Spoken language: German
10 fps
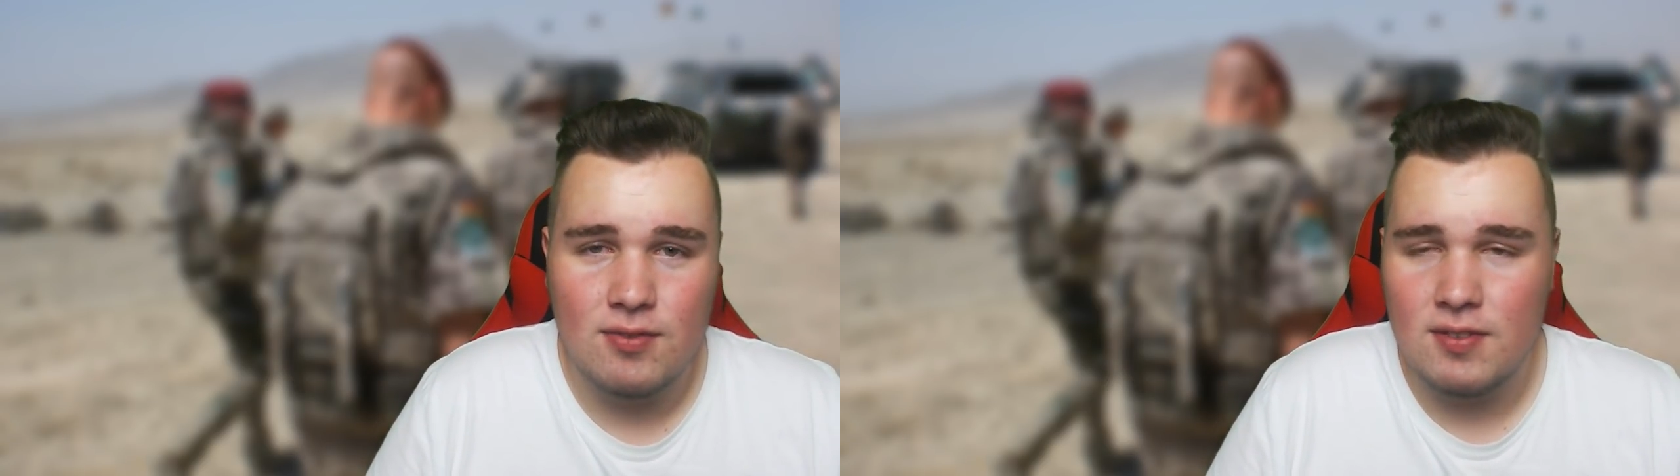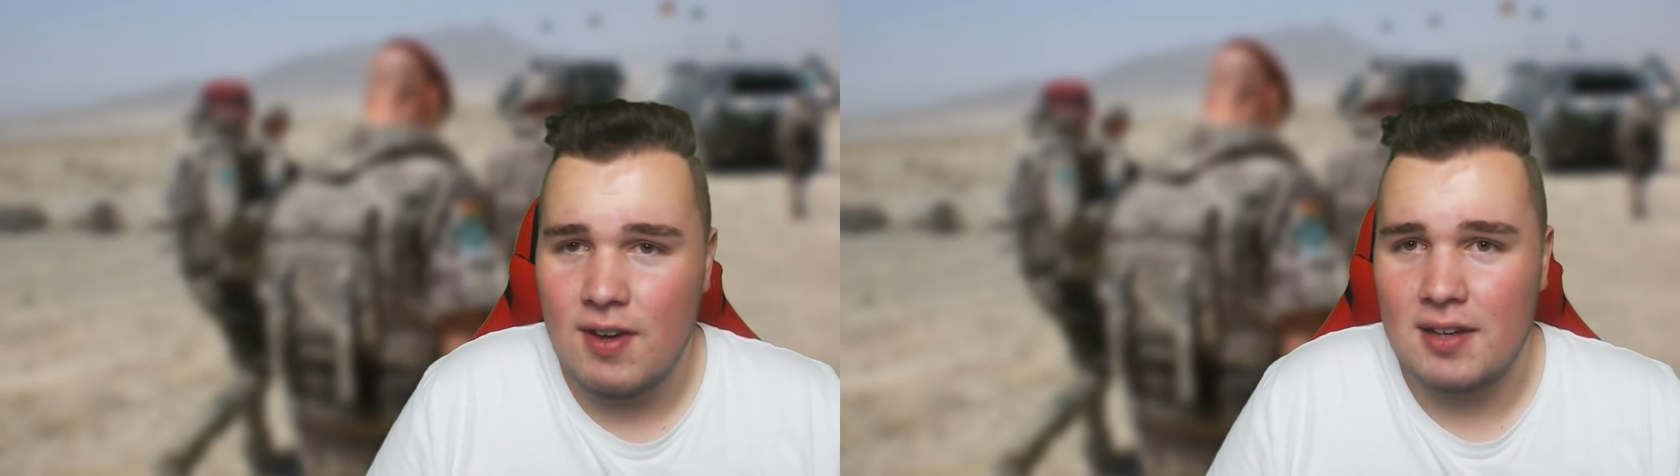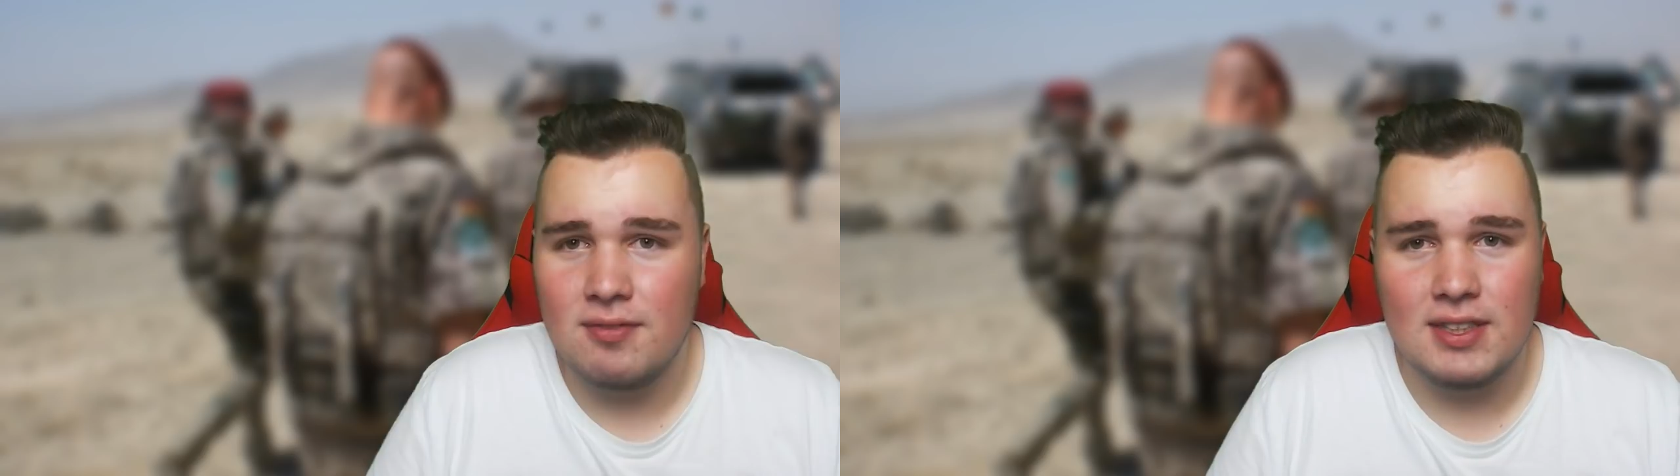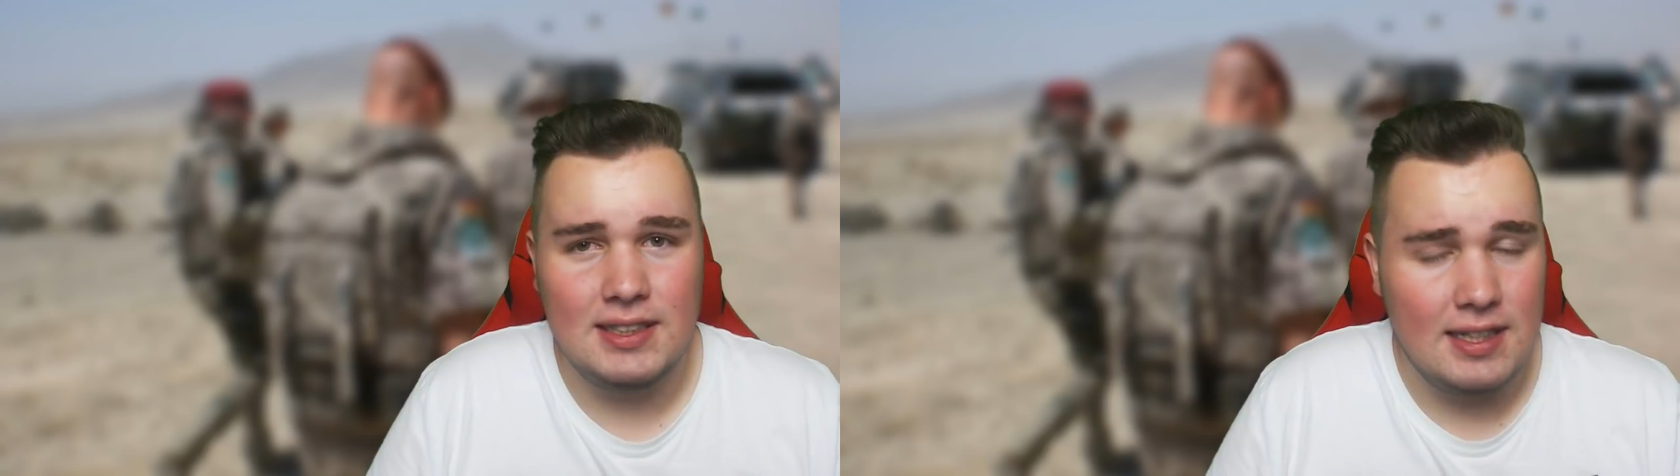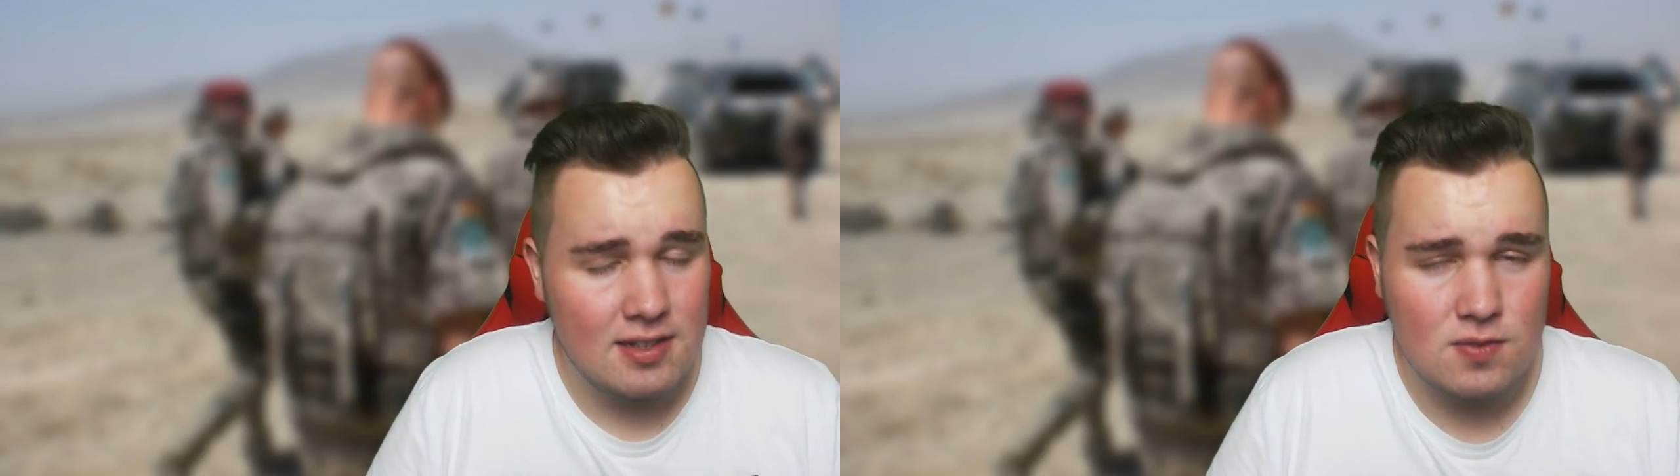wir waren
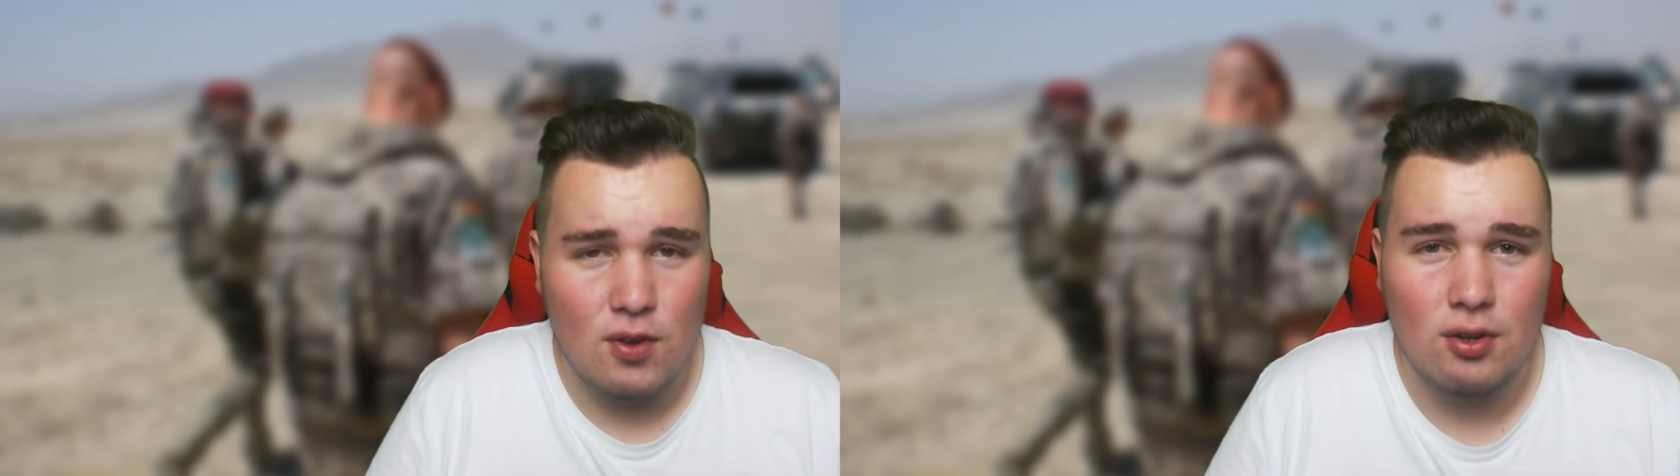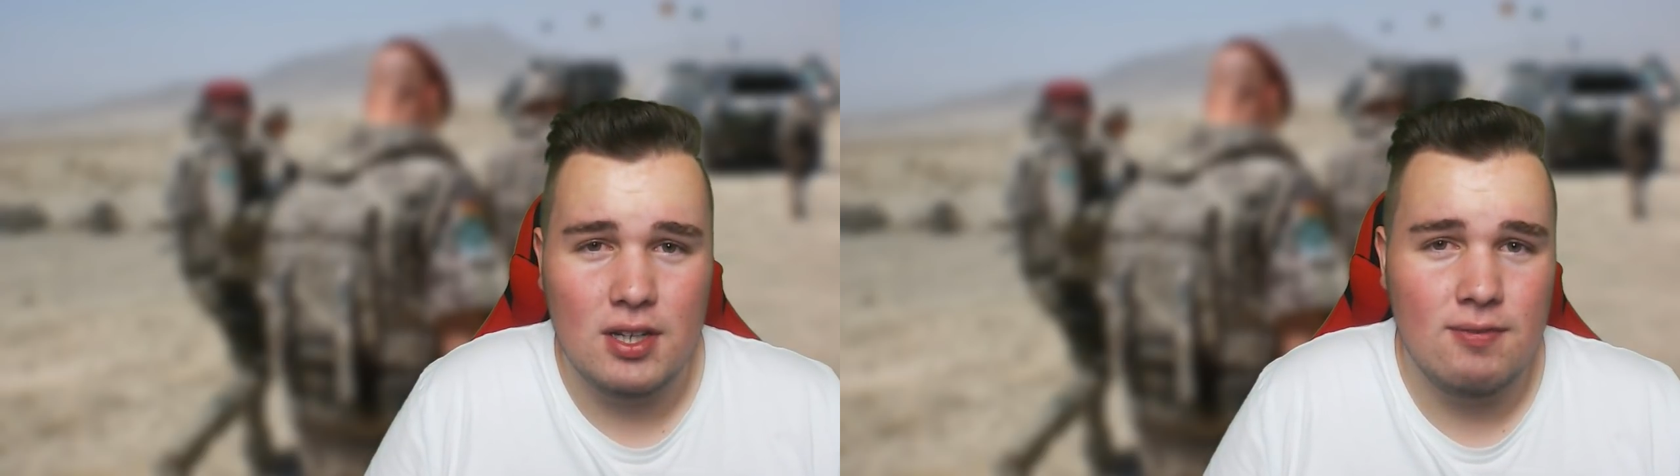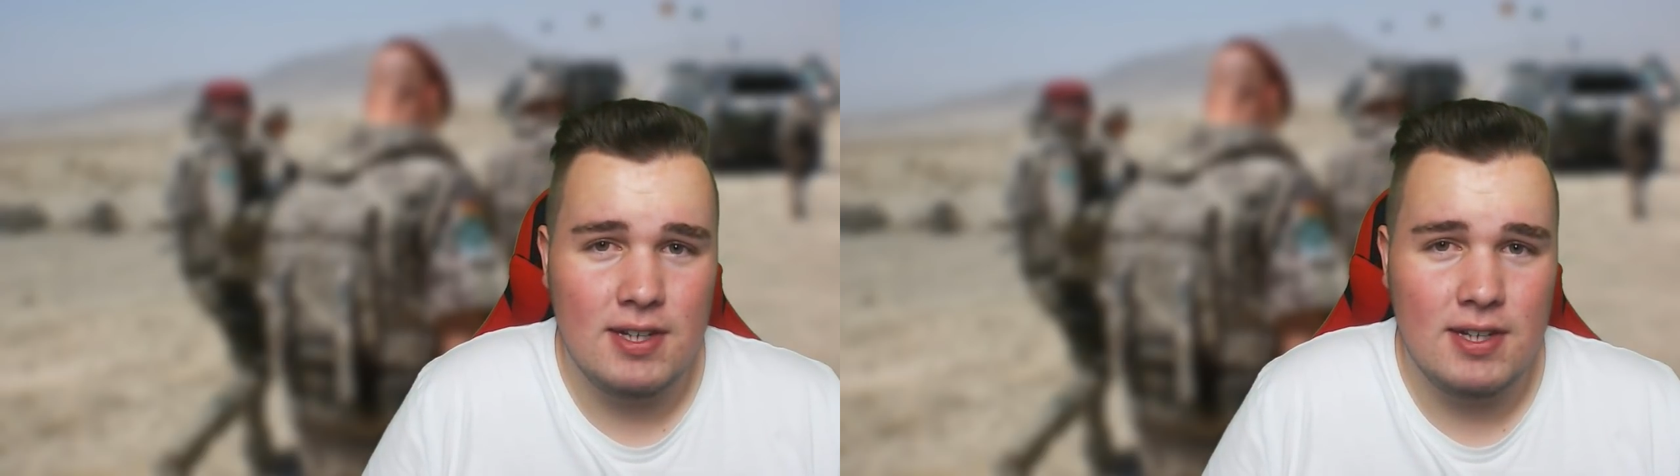jedes Wochenende,